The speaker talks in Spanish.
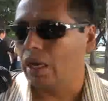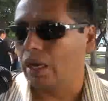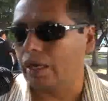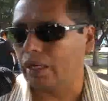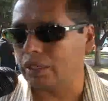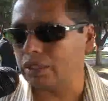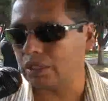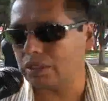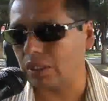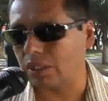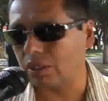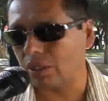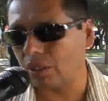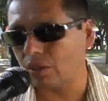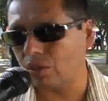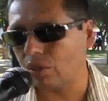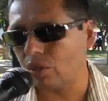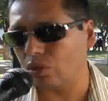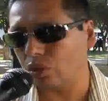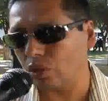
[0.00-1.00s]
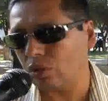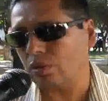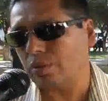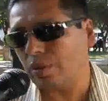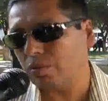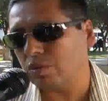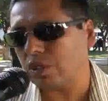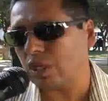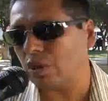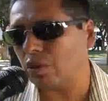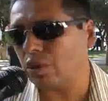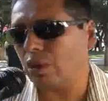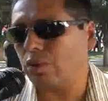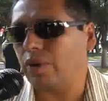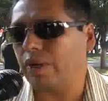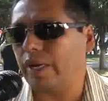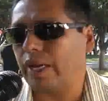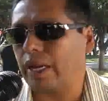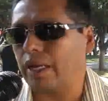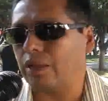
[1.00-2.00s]
En ese sentido nosotros nos vimos ahora
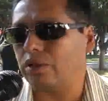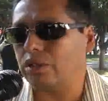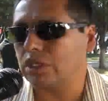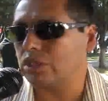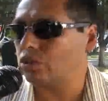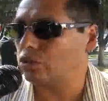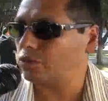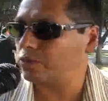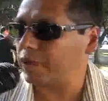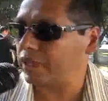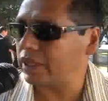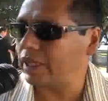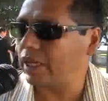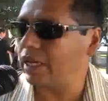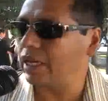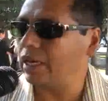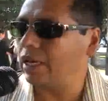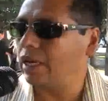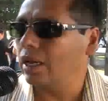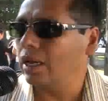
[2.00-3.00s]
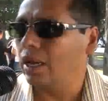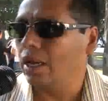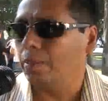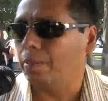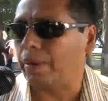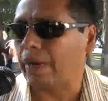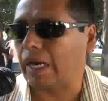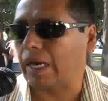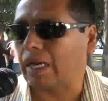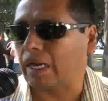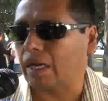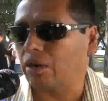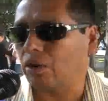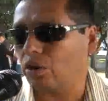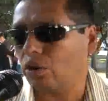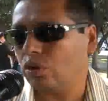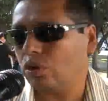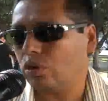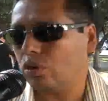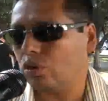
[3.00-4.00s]
obligados a suspender para que
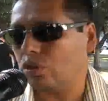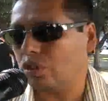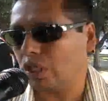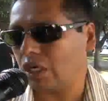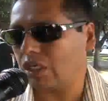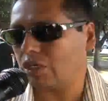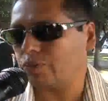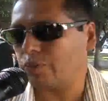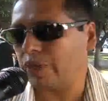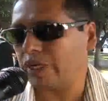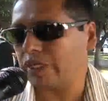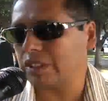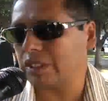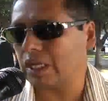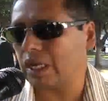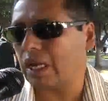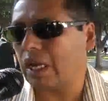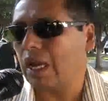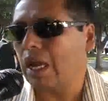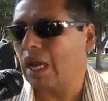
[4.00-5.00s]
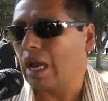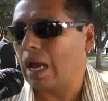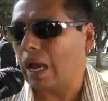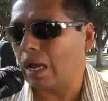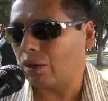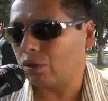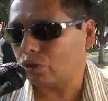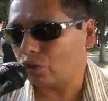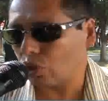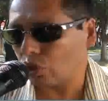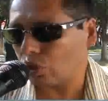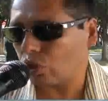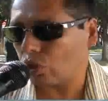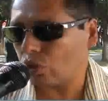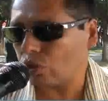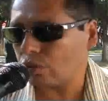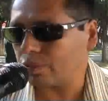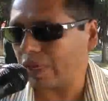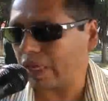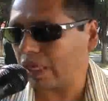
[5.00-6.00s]
no nos dé respuesta a
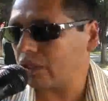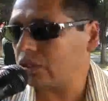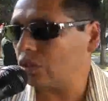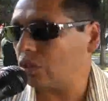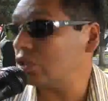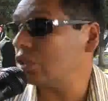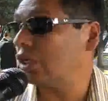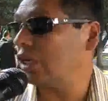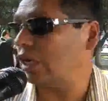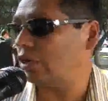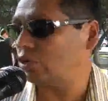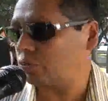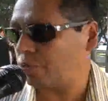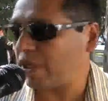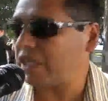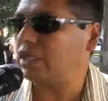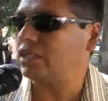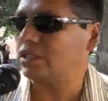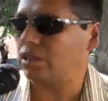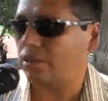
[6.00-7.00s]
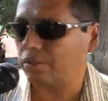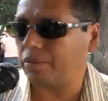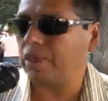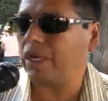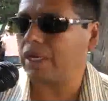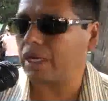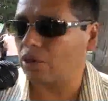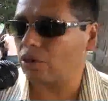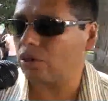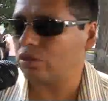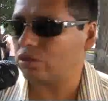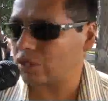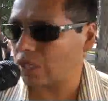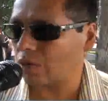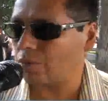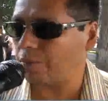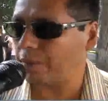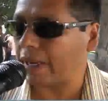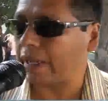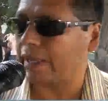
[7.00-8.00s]
nosotros los maestros y a los padres de familia que hoy nos
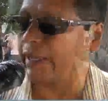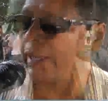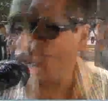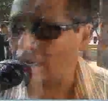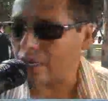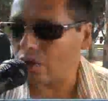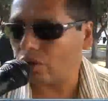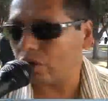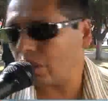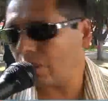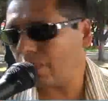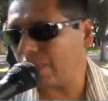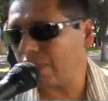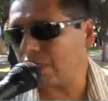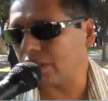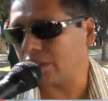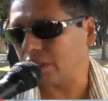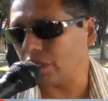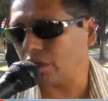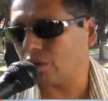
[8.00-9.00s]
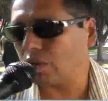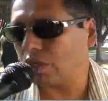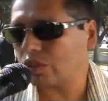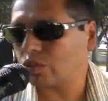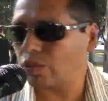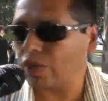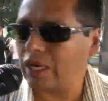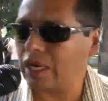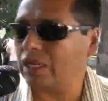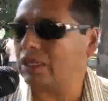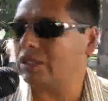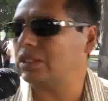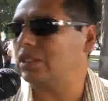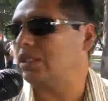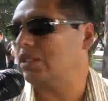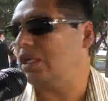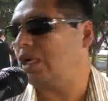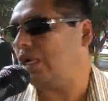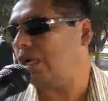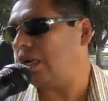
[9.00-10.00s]
acompañan. En alrededor de 25 escuelas
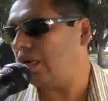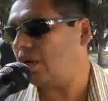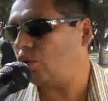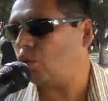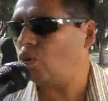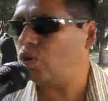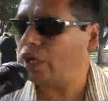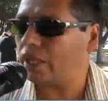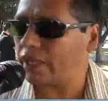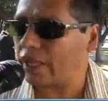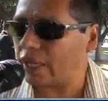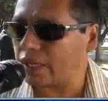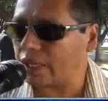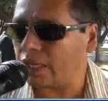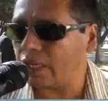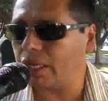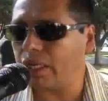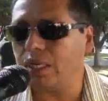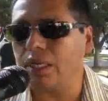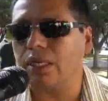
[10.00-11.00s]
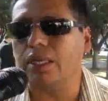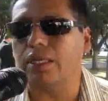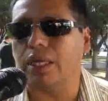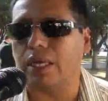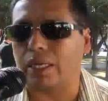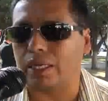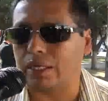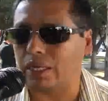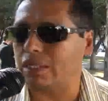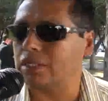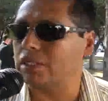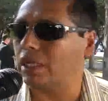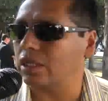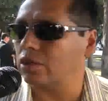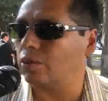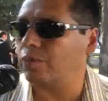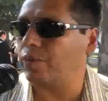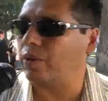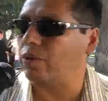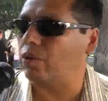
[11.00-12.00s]
de La Laguna, de aquí y, de, y del
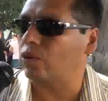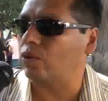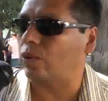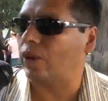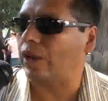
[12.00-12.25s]
Salto Pueblo